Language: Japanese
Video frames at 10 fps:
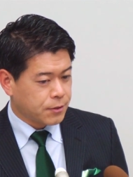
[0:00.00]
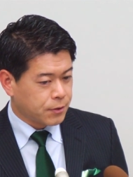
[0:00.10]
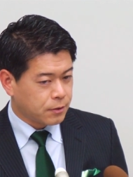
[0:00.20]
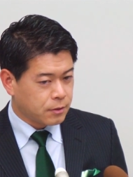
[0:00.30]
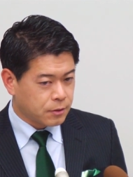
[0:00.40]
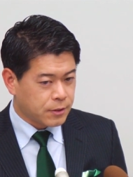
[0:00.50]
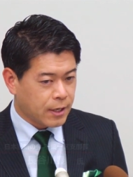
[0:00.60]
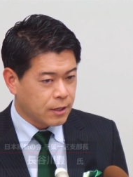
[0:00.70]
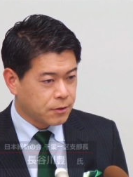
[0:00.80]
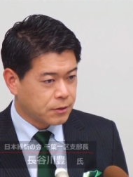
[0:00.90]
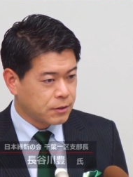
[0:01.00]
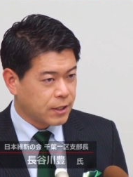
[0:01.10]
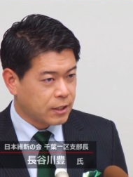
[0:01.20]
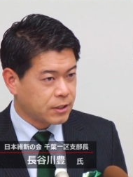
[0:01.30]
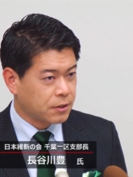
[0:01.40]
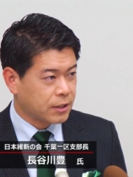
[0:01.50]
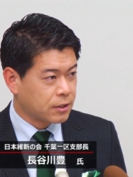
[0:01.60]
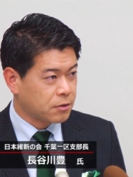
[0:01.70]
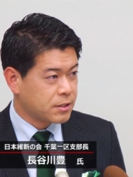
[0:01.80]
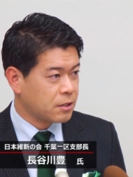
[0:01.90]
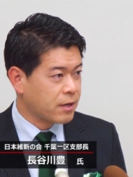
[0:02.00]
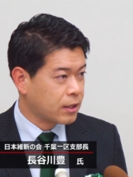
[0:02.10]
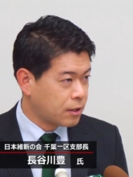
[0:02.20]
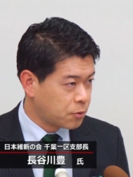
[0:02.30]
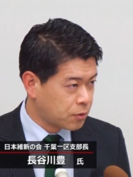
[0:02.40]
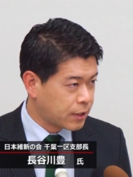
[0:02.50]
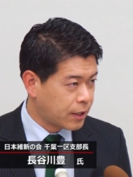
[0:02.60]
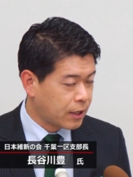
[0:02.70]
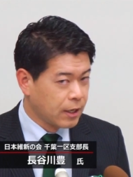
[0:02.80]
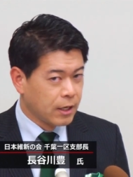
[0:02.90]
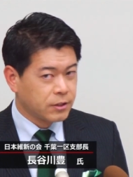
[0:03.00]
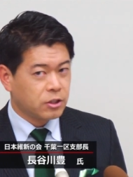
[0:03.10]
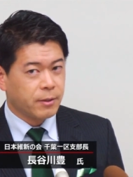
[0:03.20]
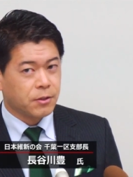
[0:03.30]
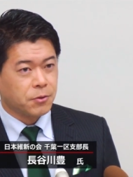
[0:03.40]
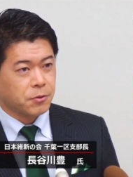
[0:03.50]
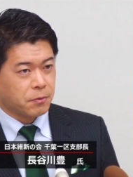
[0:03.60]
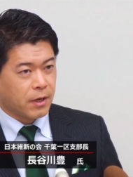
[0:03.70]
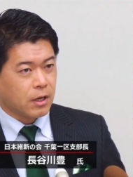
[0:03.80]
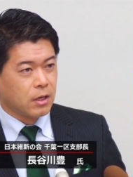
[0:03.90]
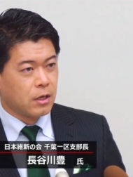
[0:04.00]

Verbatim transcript: く長く住んでいらっしゃる方っていうのは全員分かっている通りで千葉というのは